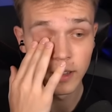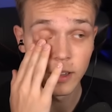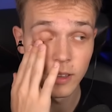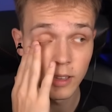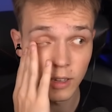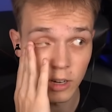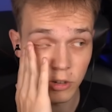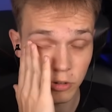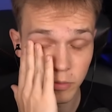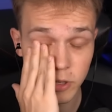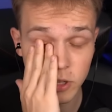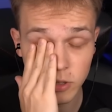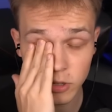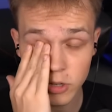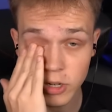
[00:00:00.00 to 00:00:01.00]
i tych nasion
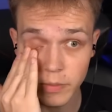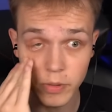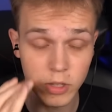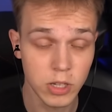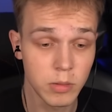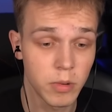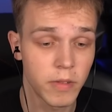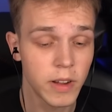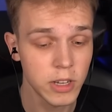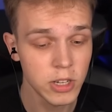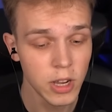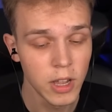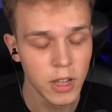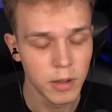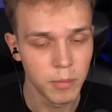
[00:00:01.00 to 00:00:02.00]
będziemy troszkę potrzebować,
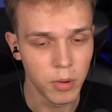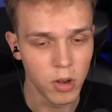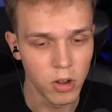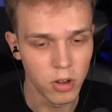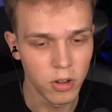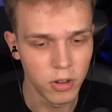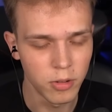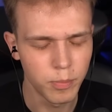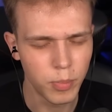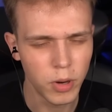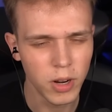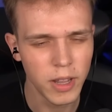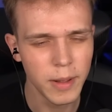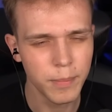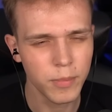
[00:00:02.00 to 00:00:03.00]
bo
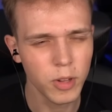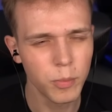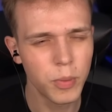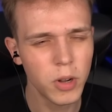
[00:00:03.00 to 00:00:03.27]
pole, no